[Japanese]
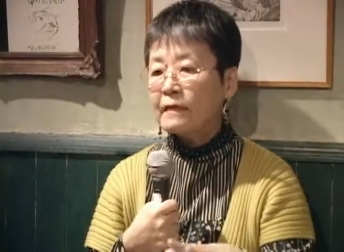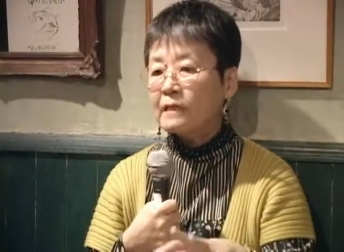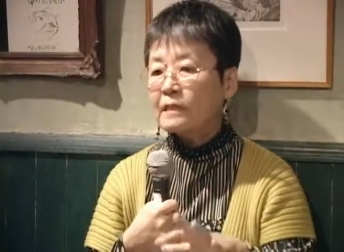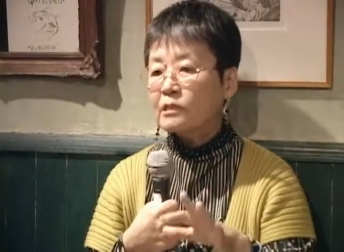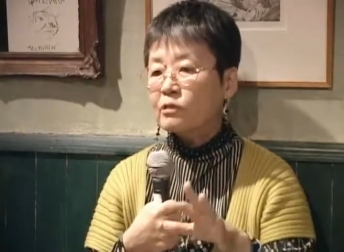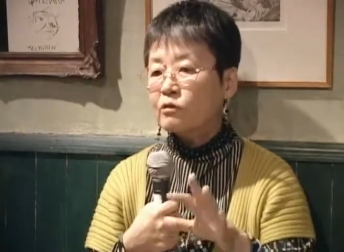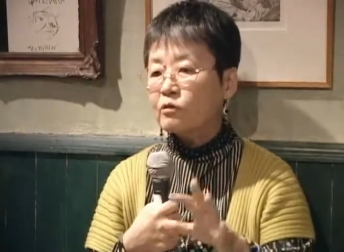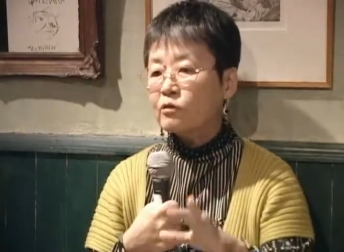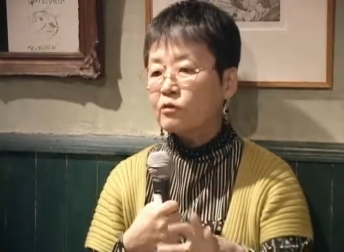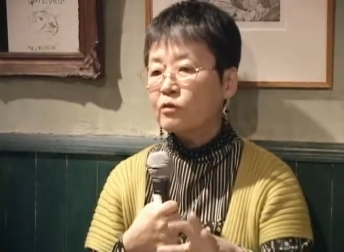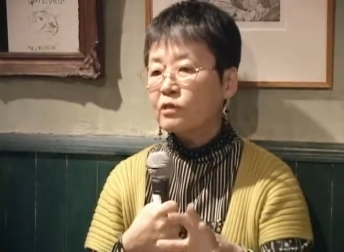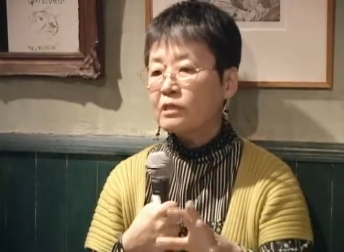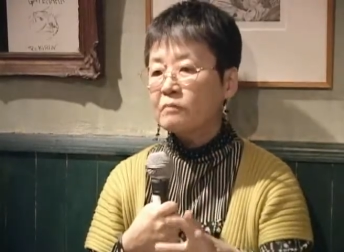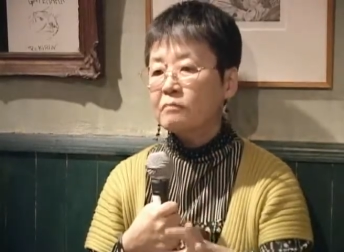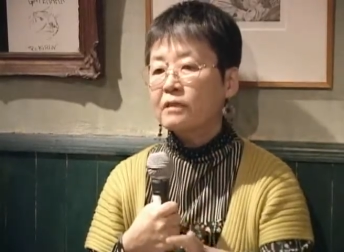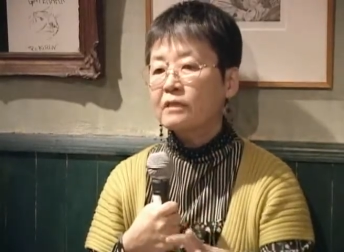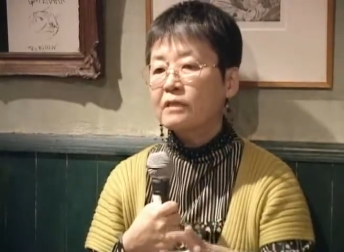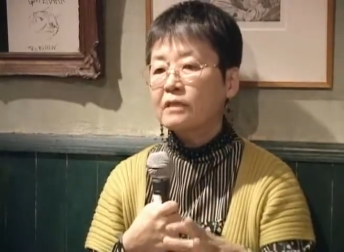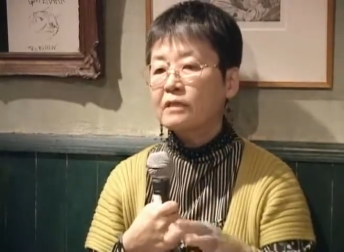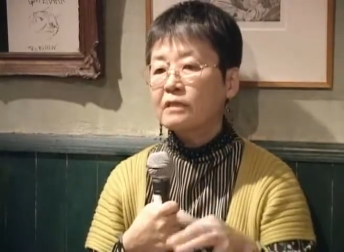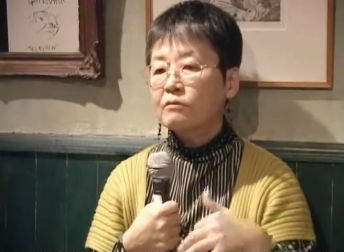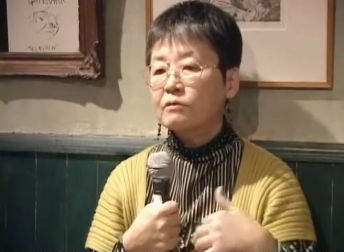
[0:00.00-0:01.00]
その時
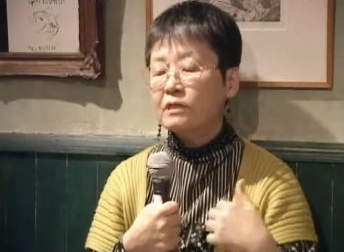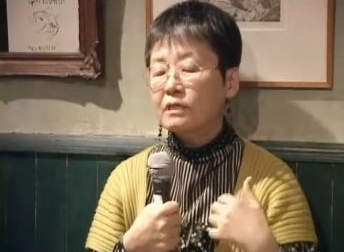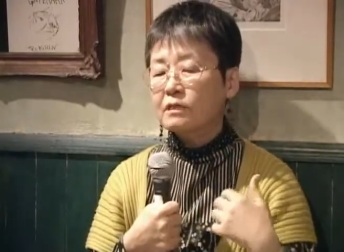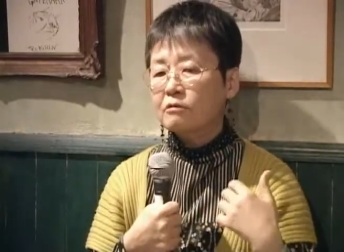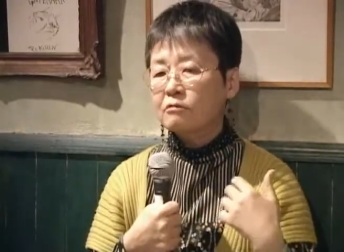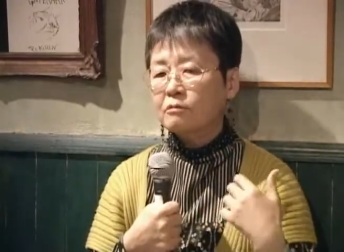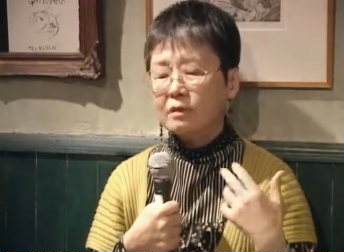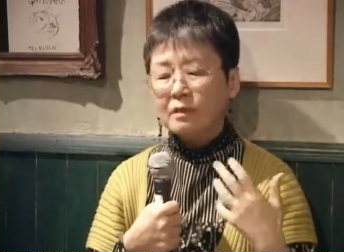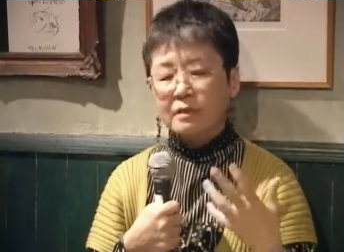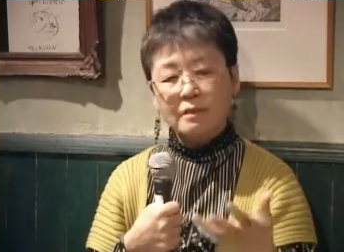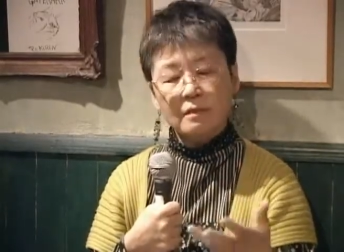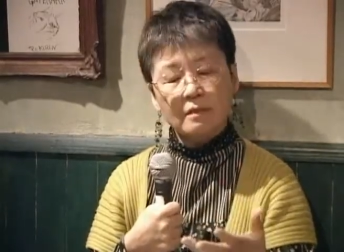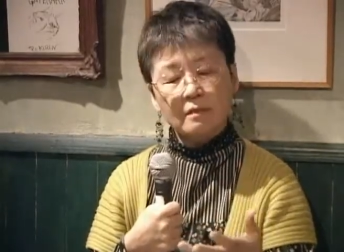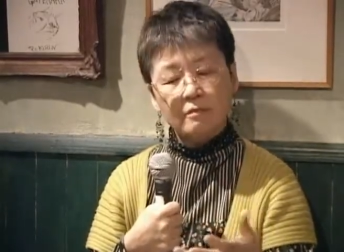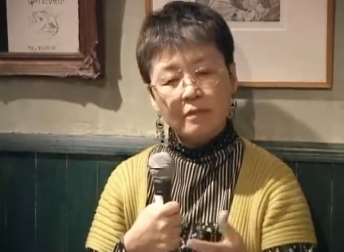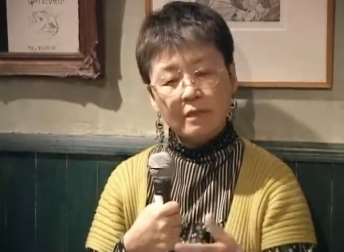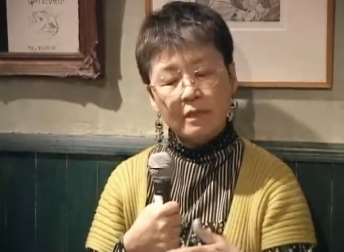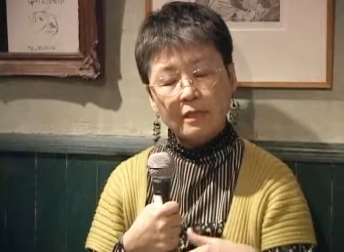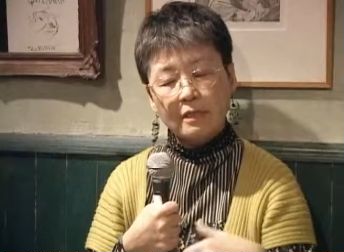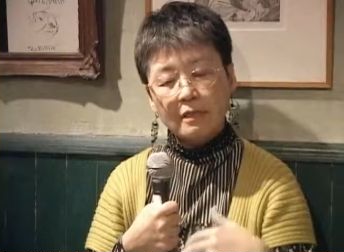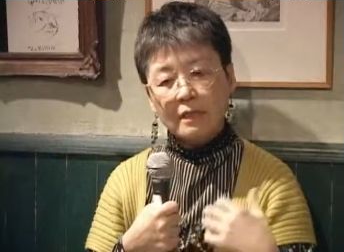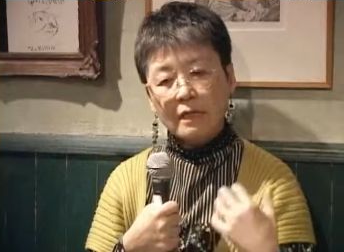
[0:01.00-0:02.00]
までに私は
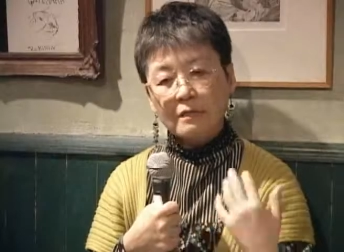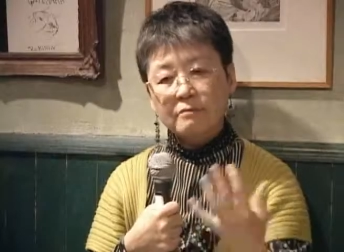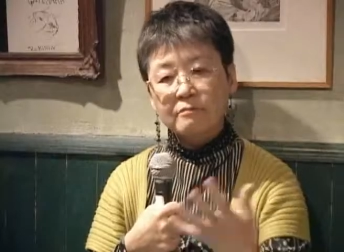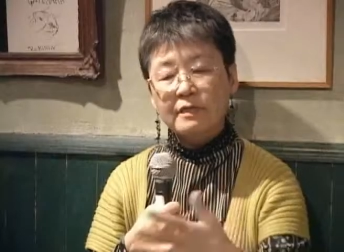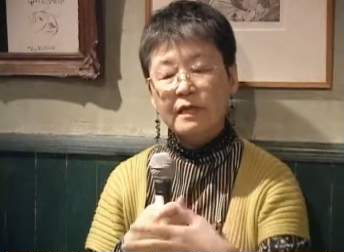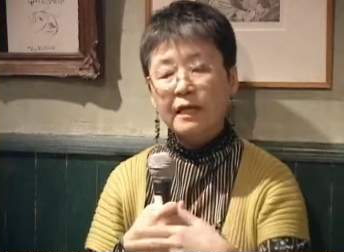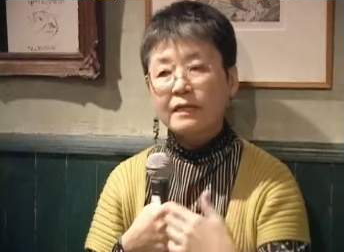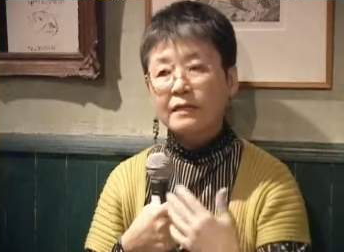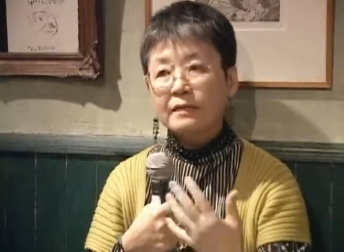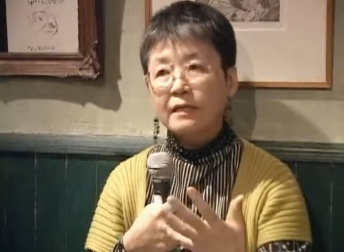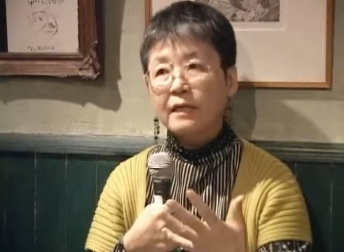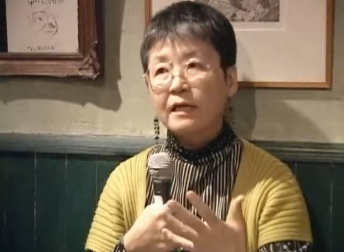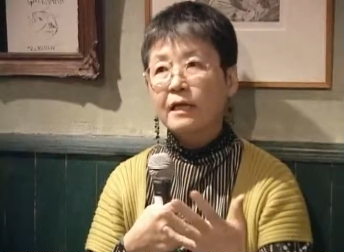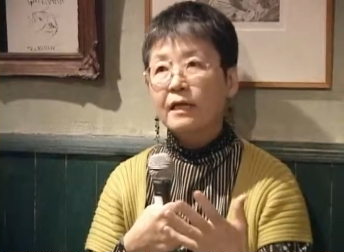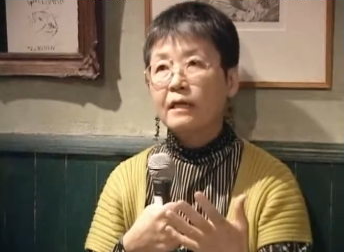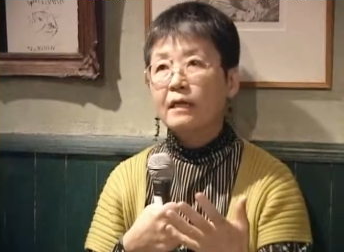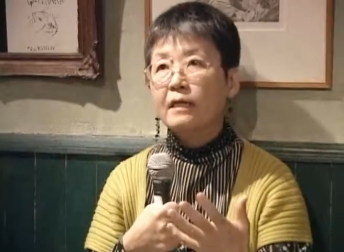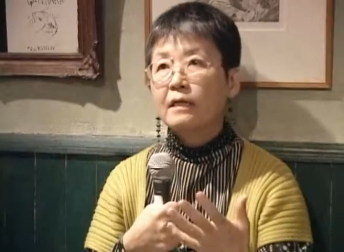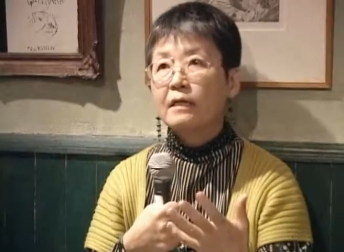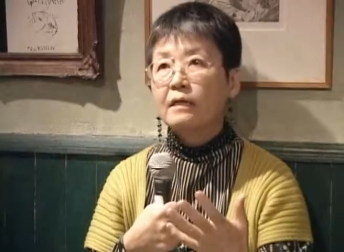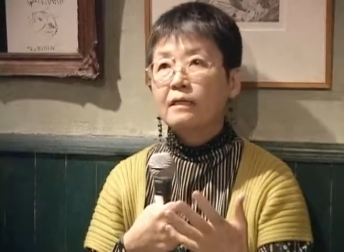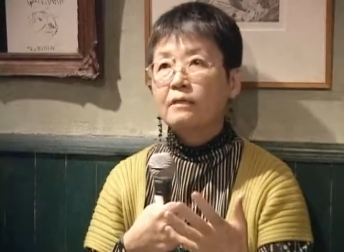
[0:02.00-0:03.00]
学内で
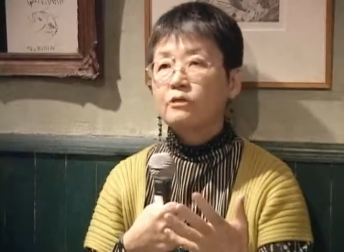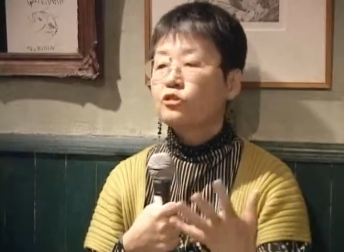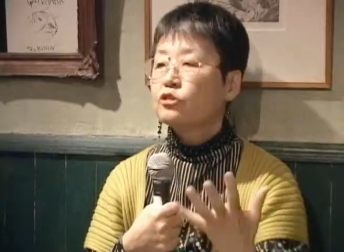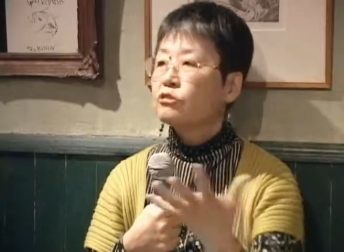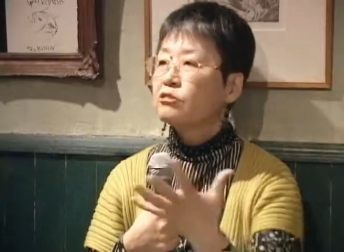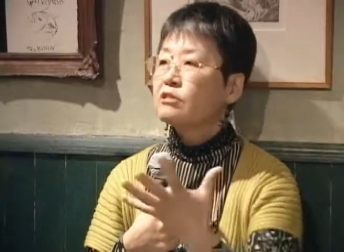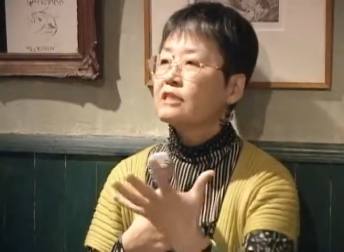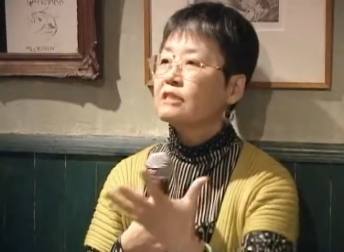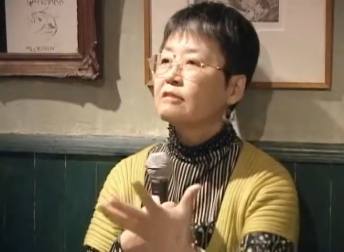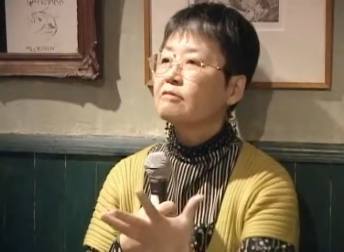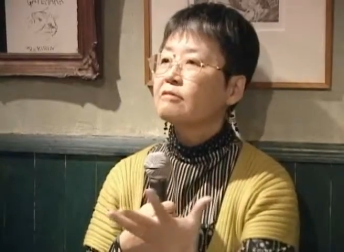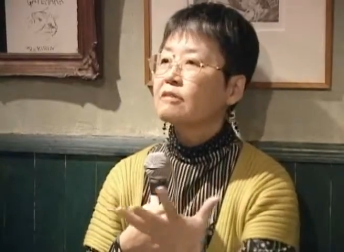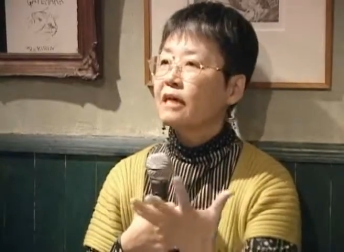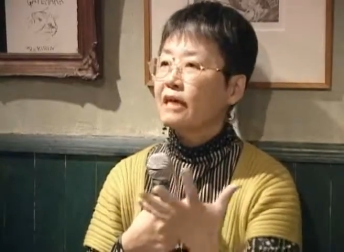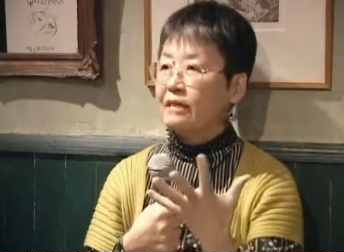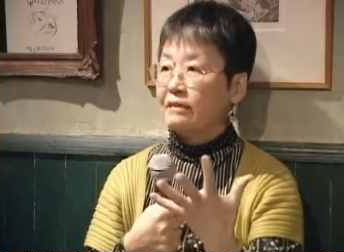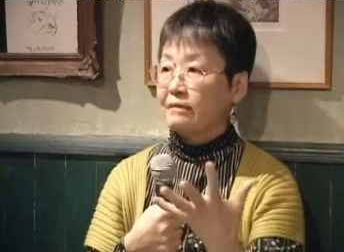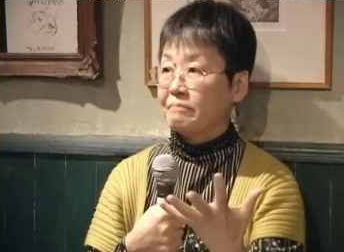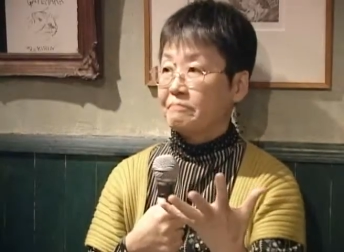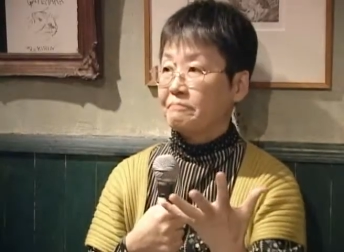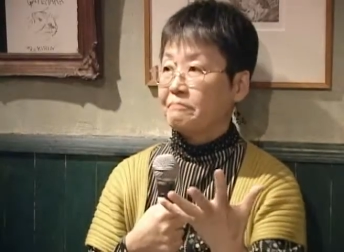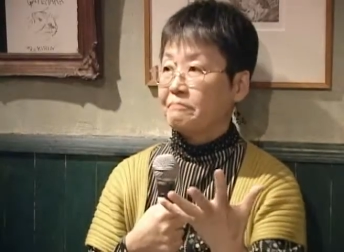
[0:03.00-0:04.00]
10人ぐらい